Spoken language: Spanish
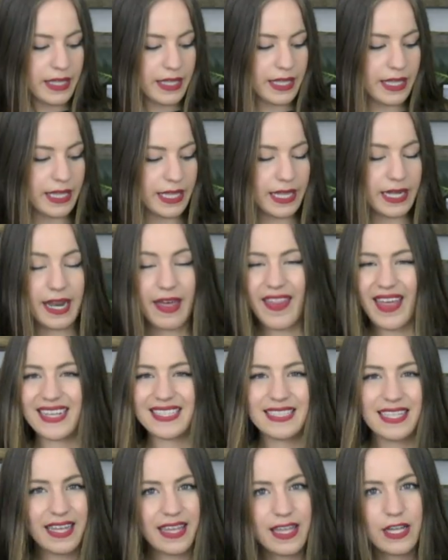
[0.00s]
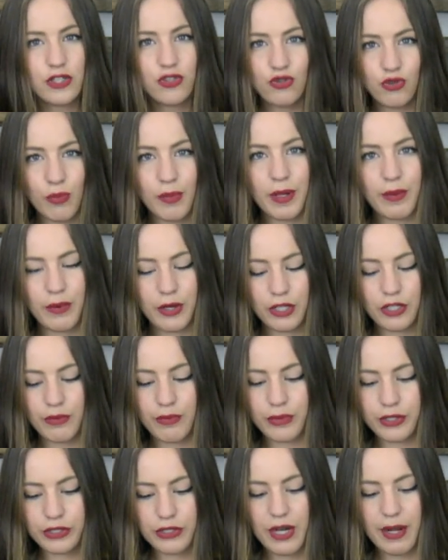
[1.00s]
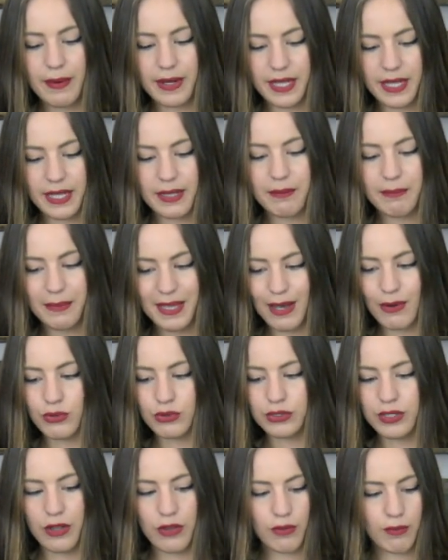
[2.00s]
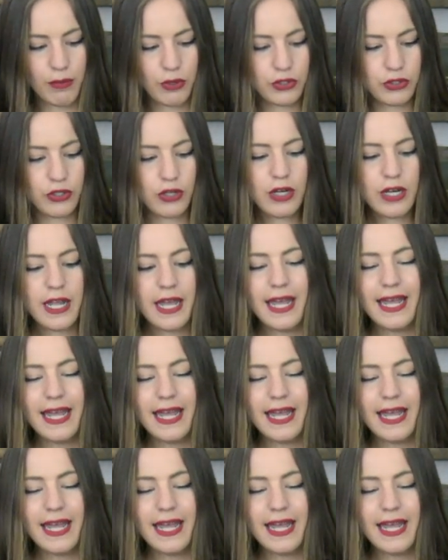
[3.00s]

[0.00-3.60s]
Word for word: Y nada, este queda súper bonito puesto, la verdad que me ha gustado un montón.